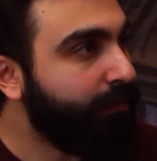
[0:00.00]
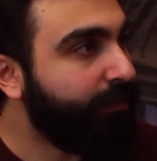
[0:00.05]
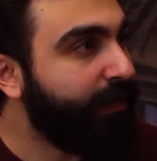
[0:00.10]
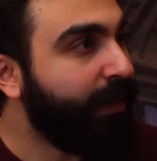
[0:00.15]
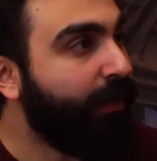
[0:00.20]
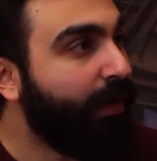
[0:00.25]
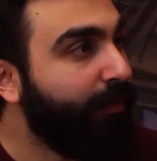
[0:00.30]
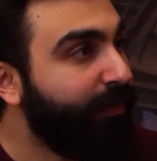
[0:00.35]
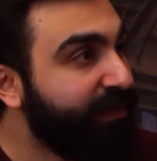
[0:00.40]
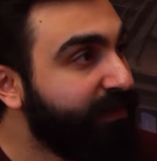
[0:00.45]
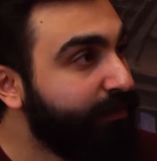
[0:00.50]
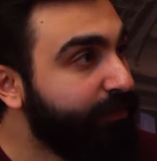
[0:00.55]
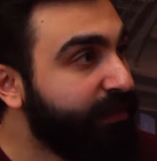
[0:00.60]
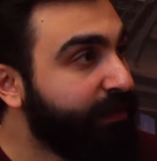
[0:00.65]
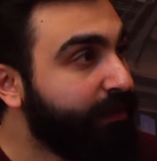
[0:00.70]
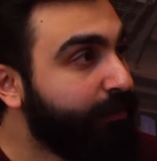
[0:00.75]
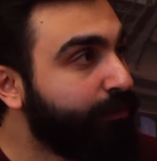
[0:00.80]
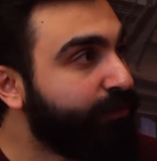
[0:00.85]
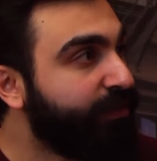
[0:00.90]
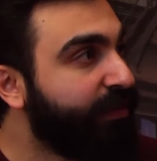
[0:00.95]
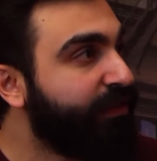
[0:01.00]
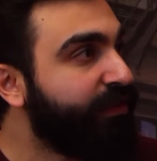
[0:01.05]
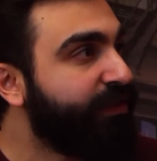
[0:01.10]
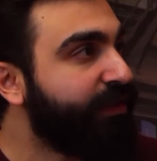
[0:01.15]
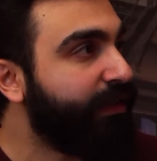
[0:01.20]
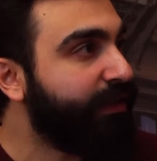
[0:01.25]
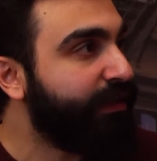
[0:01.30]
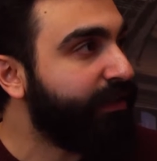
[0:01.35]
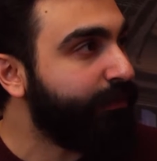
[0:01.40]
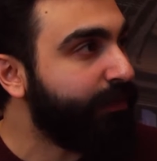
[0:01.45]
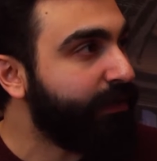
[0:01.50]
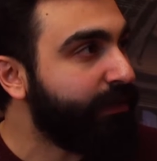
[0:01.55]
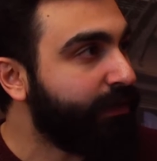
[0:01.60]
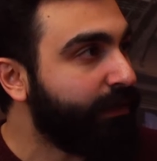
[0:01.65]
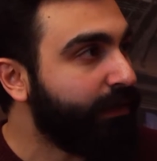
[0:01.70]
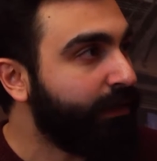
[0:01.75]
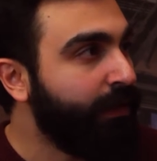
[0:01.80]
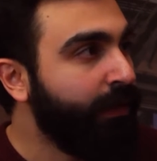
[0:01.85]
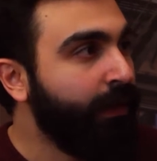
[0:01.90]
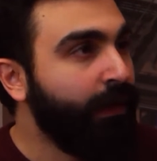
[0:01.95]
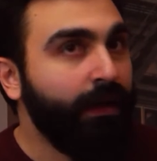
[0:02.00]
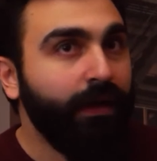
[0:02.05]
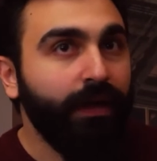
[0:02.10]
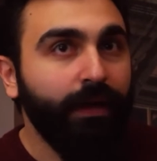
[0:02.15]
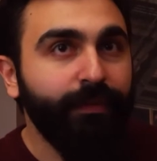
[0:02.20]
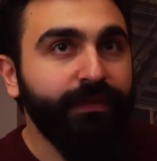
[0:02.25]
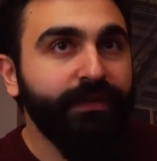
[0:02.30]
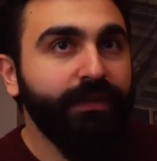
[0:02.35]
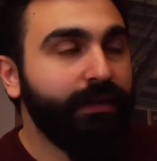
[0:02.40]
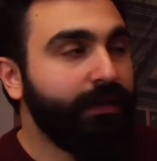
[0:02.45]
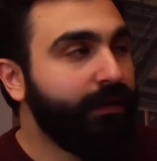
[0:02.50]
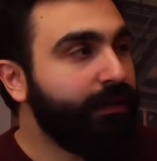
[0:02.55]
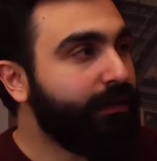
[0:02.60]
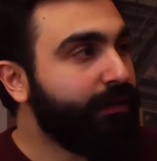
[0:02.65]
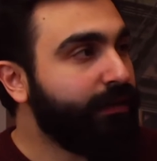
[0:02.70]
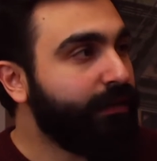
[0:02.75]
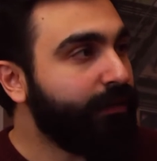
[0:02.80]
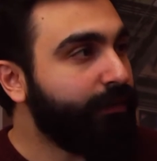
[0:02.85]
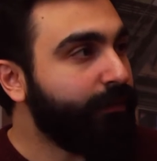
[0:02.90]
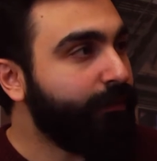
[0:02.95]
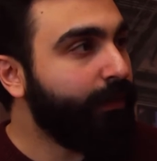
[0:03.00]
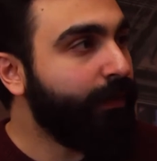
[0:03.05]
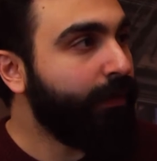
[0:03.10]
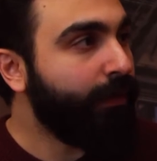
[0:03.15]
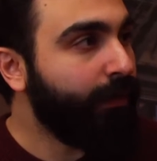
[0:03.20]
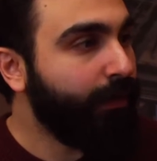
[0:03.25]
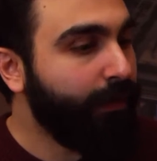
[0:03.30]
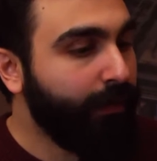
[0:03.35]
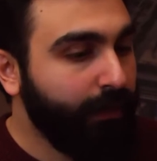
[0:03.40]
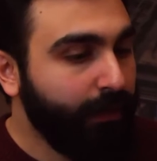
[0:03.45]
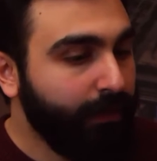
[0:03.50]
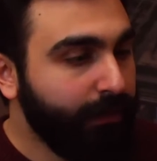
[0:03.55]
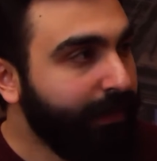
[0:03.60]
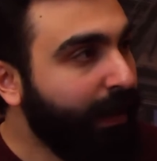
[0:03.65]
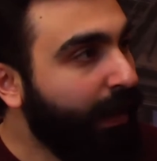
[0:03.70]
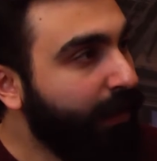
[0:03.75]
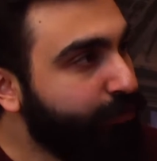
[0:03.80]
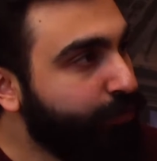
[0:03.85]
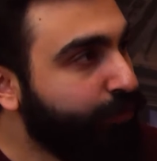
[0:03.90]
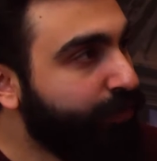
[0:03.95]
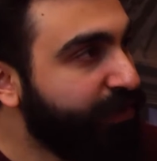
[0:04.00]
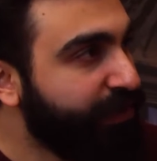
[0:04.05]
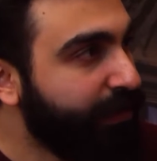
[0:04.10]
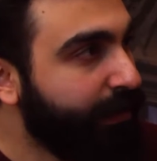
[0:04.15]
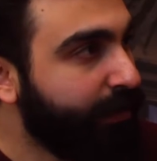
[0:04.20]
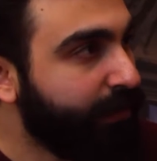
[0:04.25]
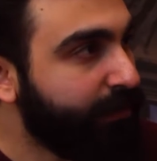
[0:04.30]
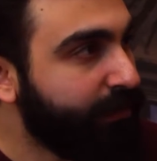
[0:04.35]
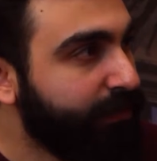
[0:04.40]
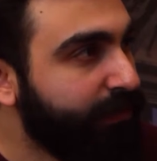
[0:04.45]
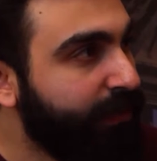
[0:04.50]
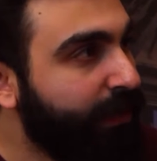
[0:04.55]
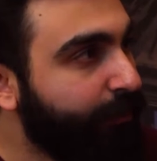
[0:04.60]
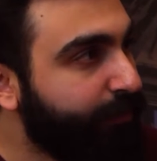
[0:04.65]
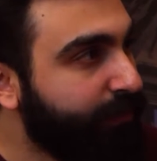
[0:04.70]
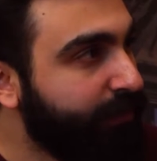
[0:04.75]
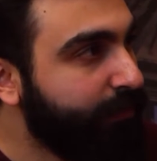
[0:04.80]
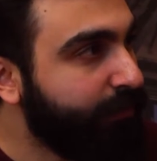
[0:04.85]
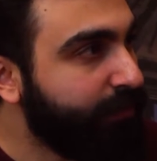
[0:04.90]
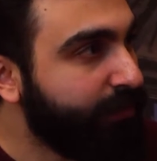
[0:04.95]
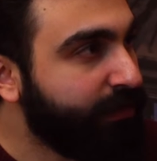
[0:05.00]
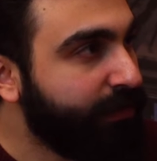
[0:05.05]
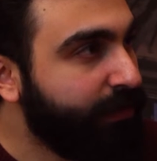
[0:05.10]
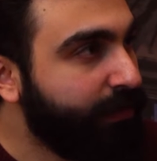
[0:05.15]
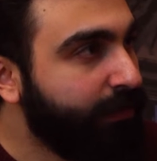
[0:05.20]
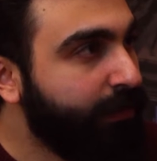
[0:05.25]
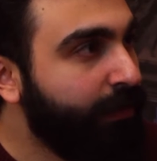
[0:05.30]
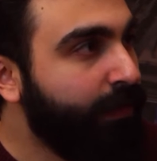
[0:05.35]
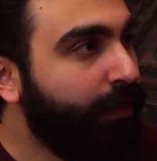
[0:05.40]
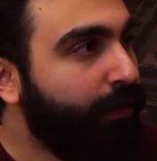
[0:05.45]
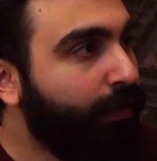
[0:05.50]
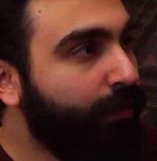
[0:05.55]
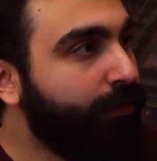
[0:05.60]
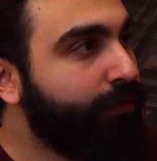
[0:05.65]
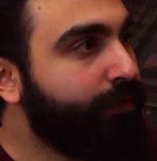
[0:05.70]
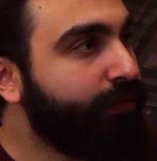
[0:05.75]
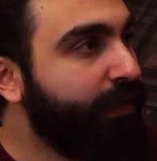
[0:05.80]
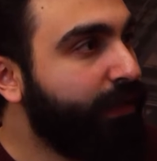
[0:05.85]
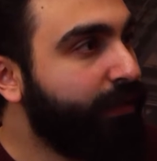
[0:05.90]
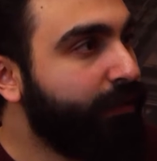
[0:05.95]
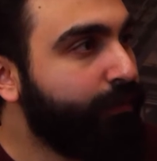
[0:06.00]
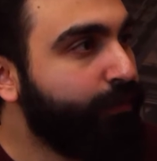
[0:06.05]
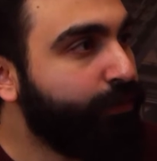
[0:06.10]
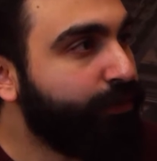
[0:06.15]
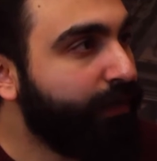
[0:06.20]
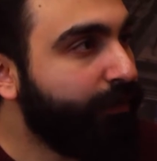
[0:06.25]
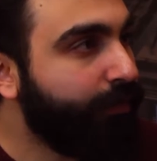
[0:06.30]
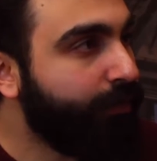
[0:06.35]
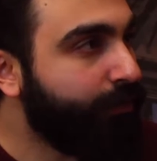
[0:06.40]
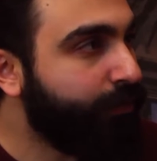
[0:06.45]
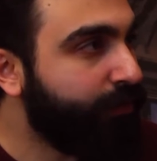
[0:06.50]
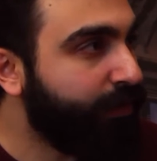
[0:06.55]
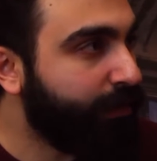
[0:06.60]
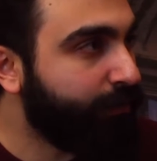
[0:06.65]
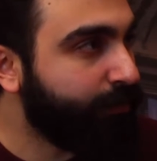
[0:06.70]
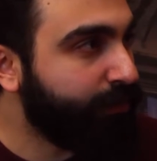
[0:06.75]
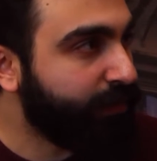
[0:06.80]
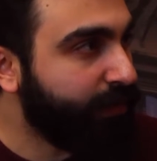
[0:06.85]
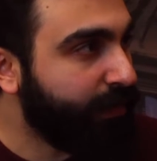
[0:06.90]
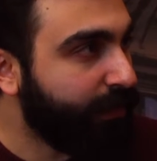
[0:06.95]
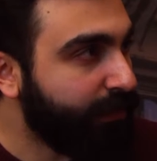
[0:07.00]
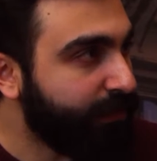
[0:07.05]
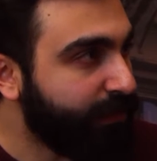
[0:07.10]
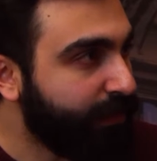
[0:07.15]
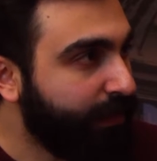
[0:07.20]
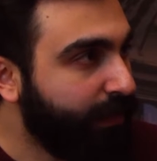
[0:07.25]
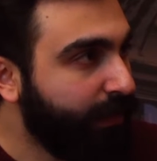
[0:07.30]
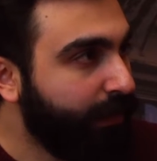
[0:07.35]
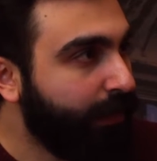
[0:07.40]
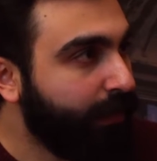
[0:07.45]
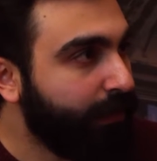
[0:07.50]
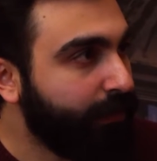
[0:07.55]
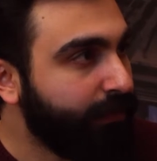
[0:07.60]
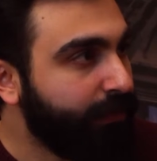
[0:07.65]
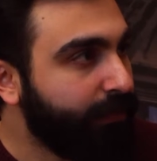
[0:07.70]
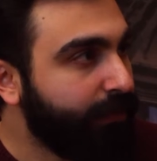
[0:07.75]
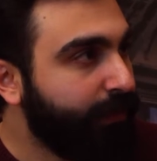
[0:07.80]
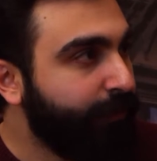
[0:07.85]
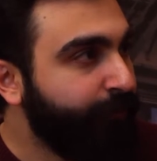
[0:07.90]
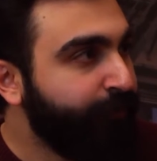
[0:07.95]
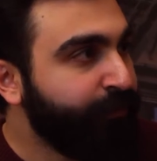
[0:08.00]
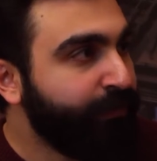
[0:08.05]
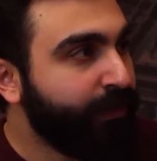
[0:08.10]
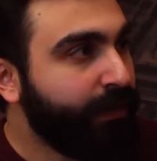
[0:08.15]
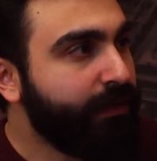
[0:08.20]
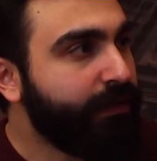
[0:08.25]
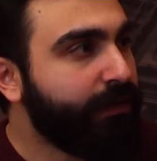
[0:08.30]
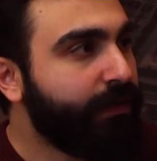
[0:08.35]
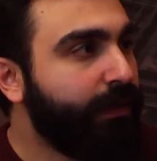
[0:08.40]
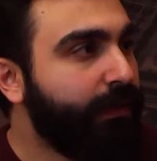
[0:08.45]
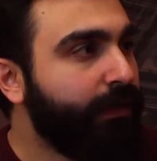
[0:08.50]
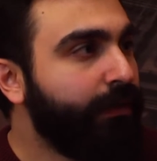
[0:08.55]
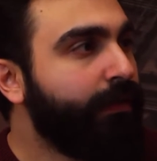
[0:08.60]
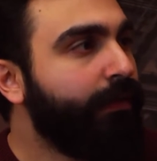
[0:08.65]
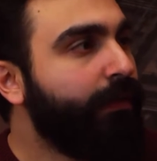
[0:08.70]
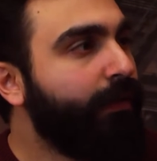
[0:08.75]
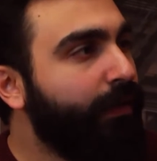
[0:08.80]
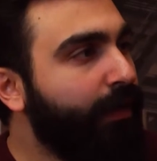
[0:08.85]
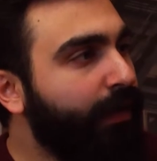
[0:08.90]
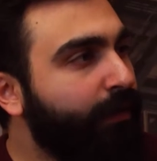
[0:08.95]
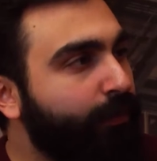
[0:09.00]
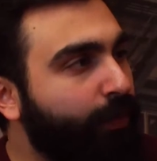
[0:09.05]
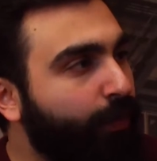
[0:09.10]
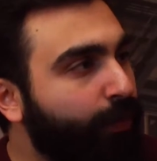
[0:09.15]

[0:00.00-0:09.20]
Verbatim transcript: devam etmeyecek. Evet, o e, satışa gitmeyecek. Gelmeyecek, e, evet. E, bize dedik ki daha çok işe yarasın yaptığımız şey. O yüzden bu sefer 360 derece ele aldık. İşte hem